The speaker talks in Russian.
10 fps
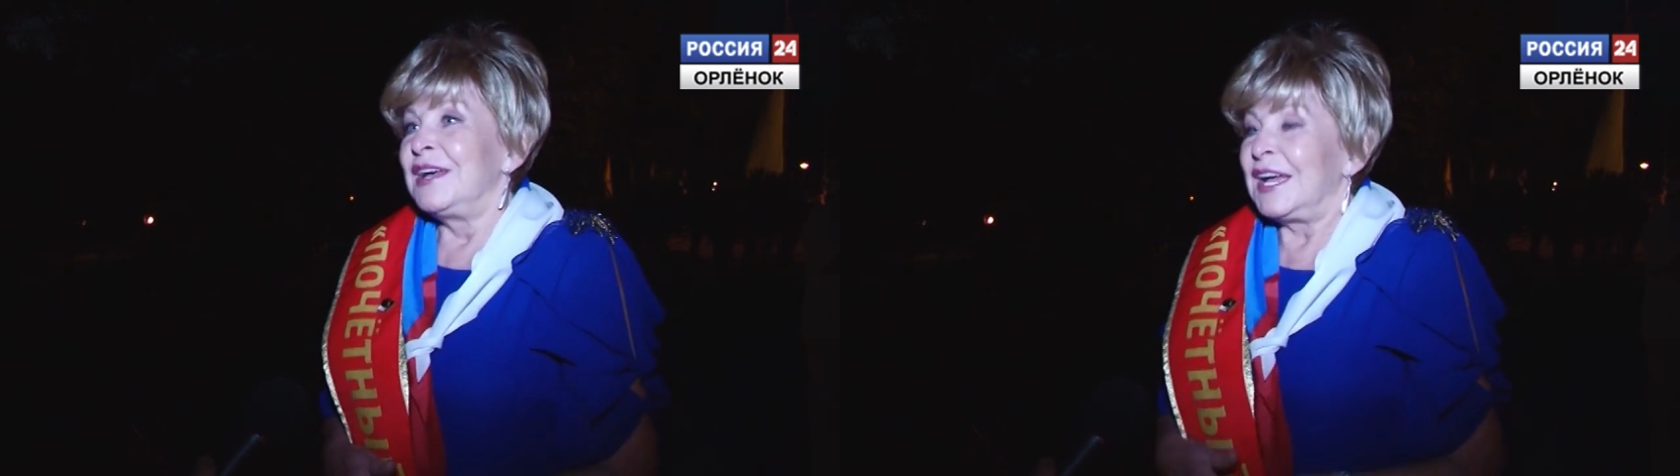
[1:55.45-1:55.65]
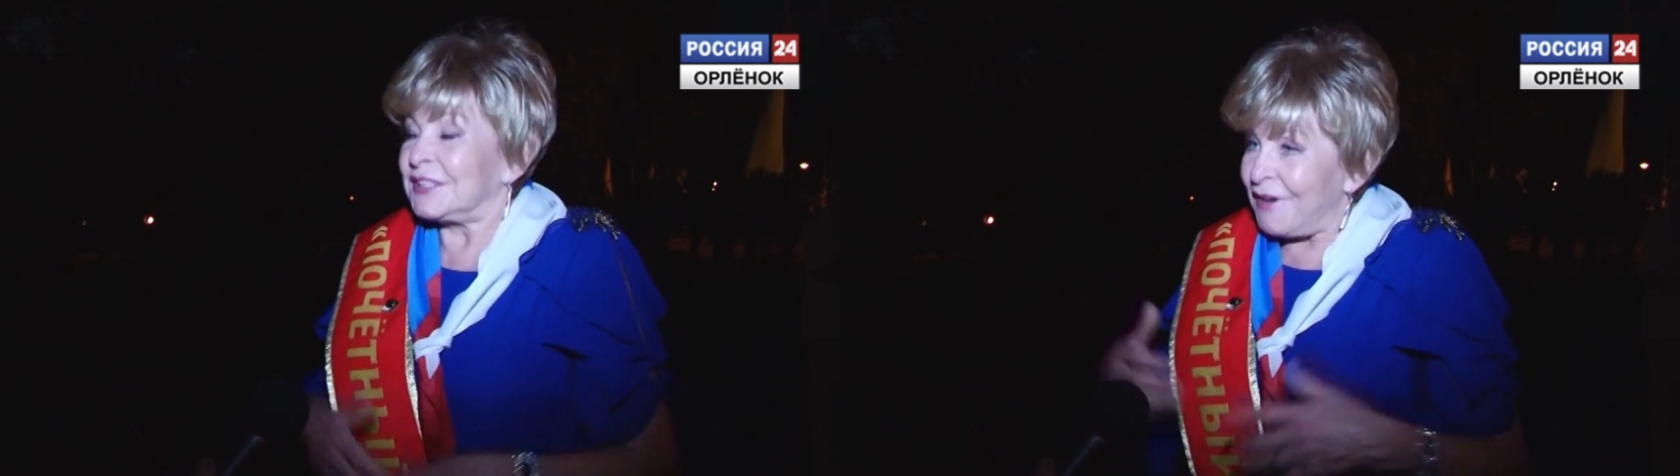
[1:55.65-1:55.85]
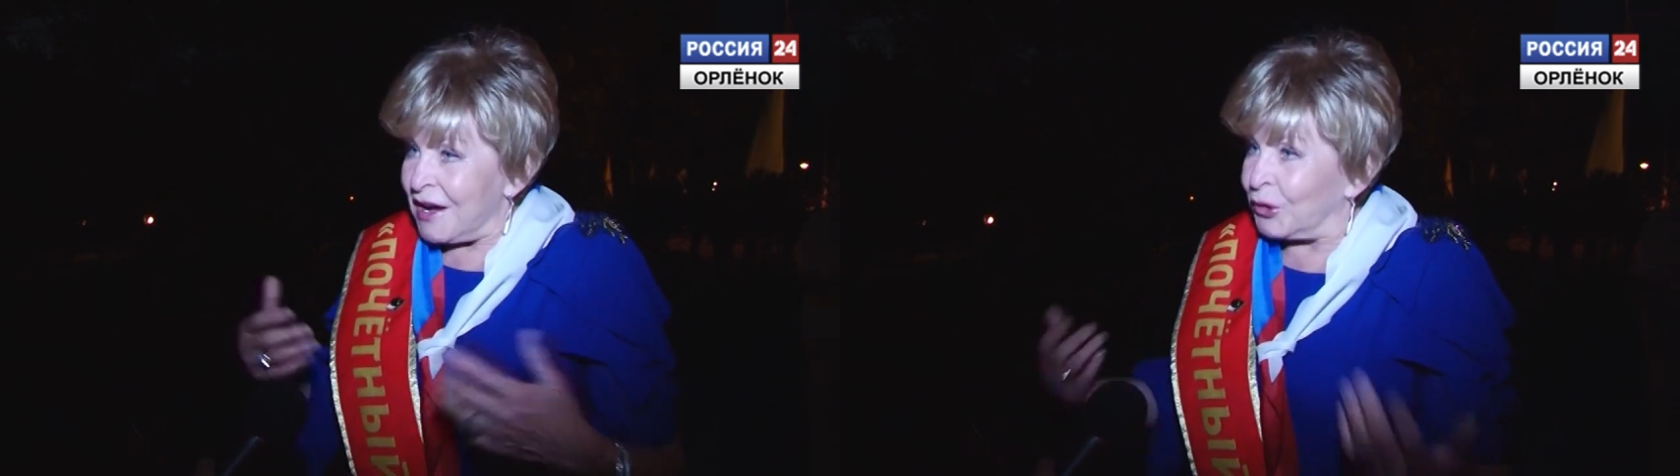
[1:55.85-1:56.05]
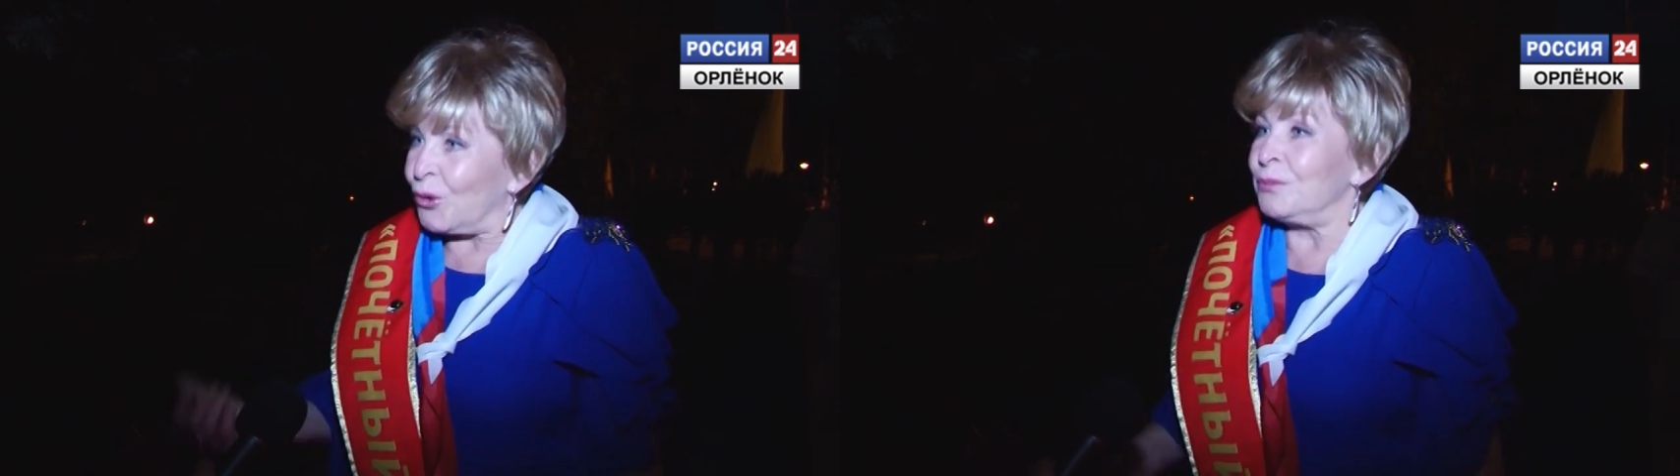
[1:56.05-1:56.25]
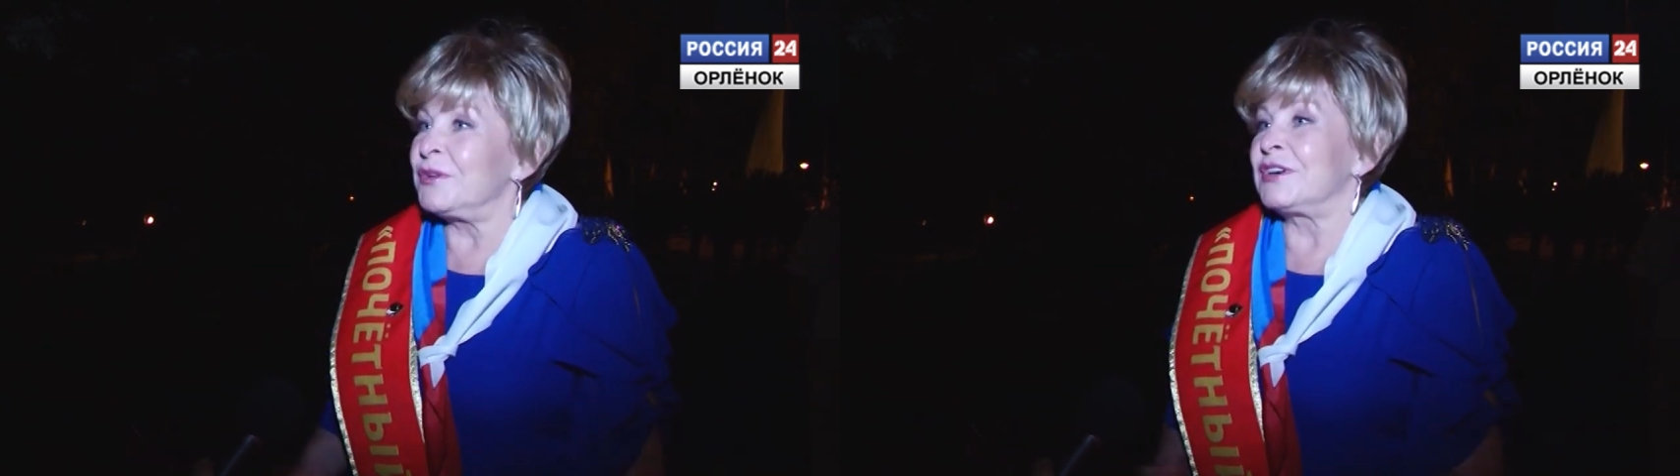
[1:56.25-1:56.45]
этого
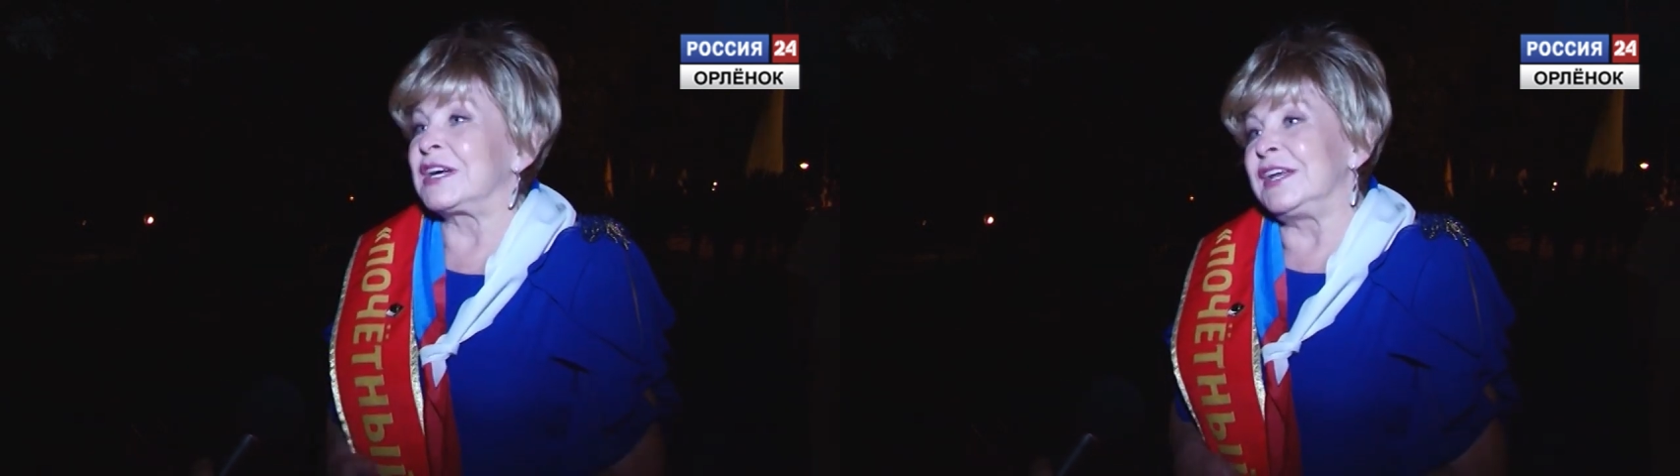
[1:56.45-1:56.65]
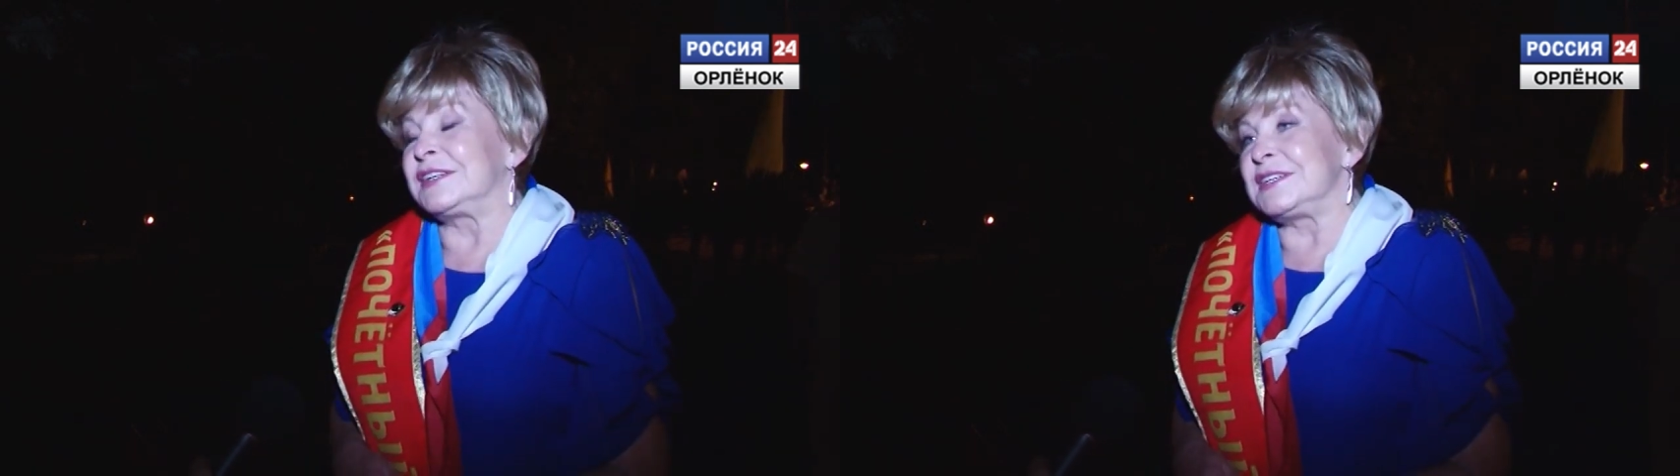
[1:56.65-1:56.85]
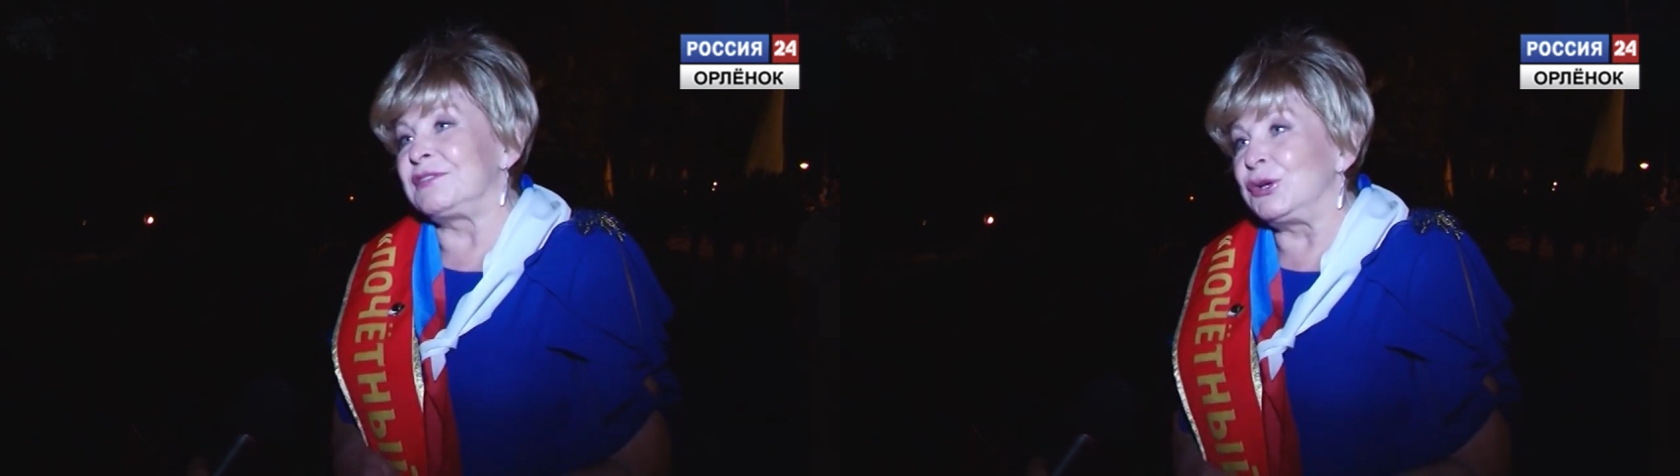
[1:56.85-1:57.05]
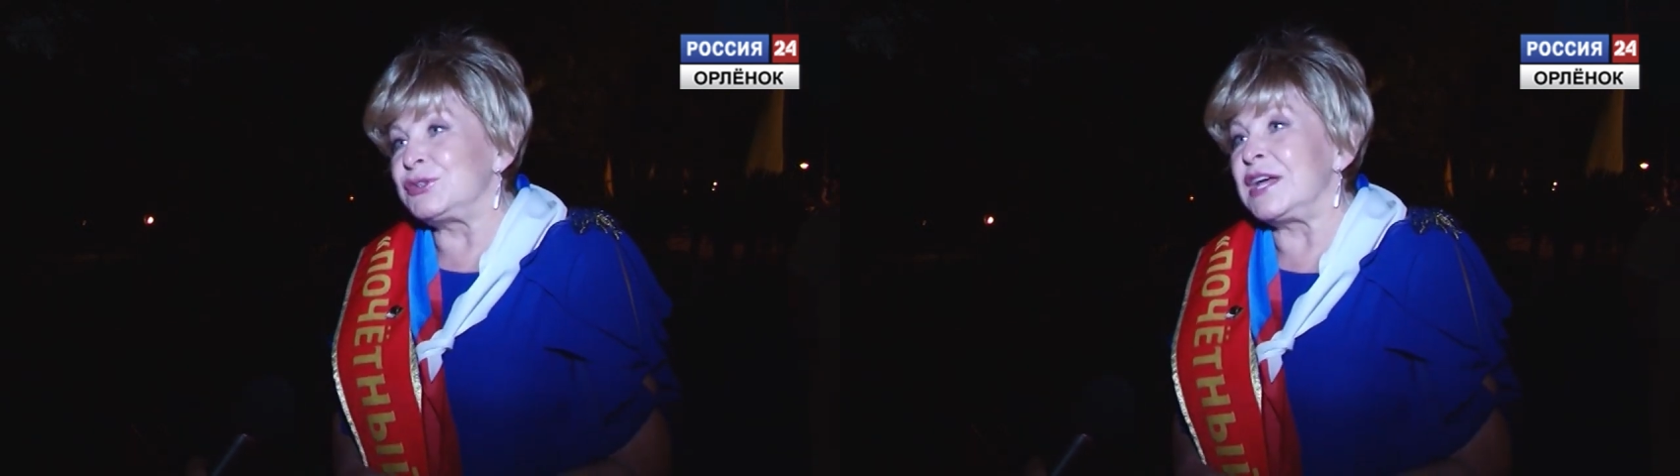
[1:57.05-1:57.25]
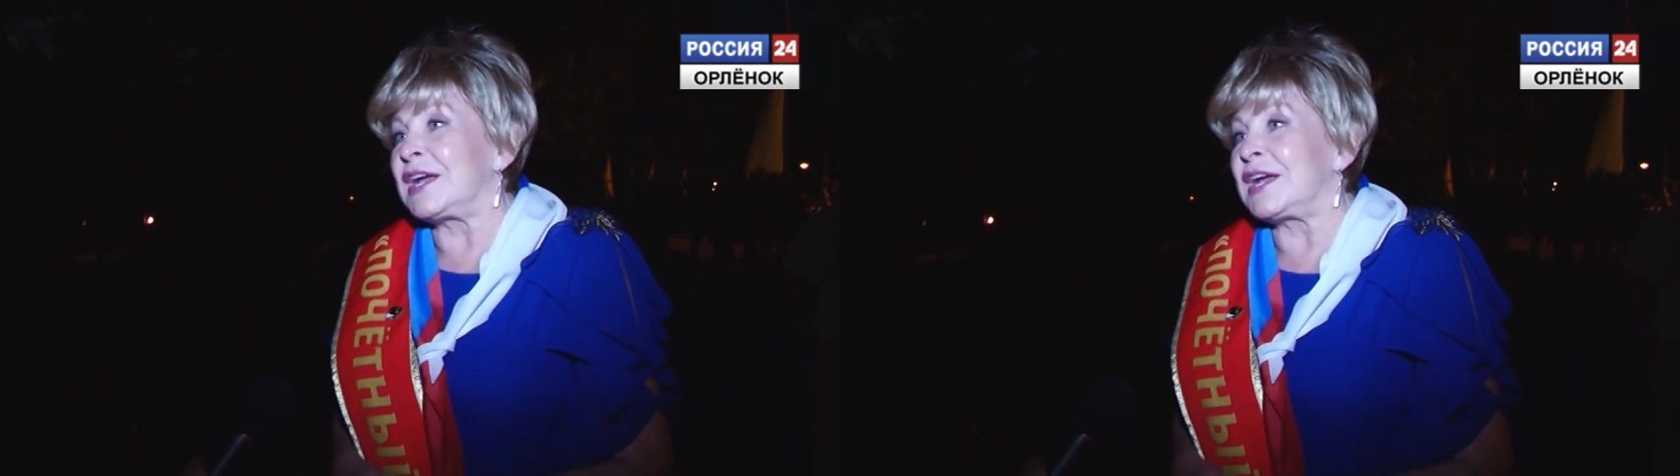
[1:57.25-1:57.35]
огромного коллектива людей,